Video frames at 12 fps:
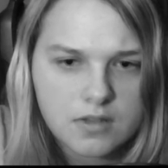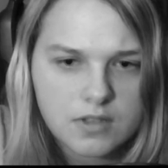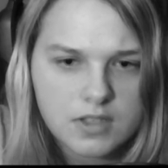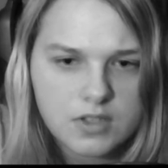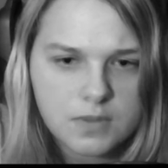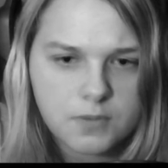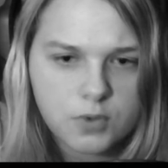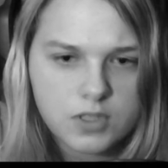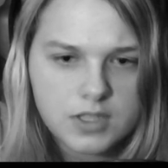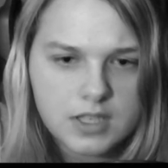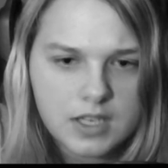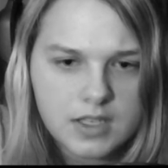Und das,
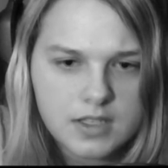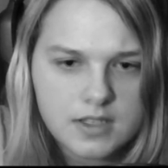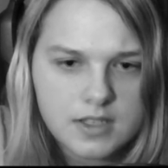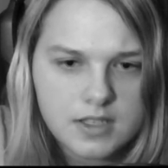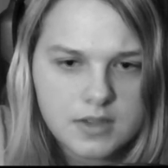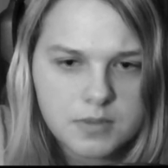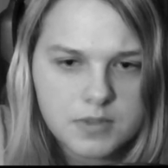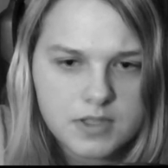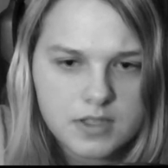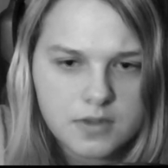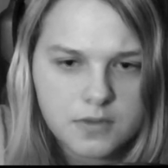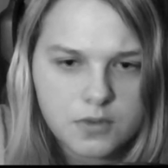obwohl ich keine Seite
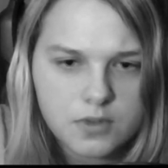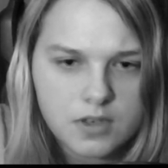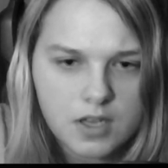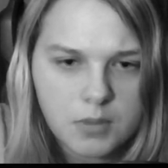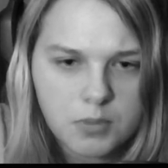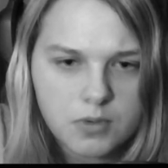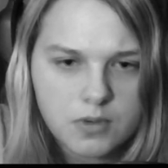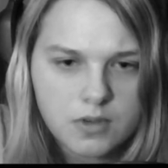bisher gefunden habe.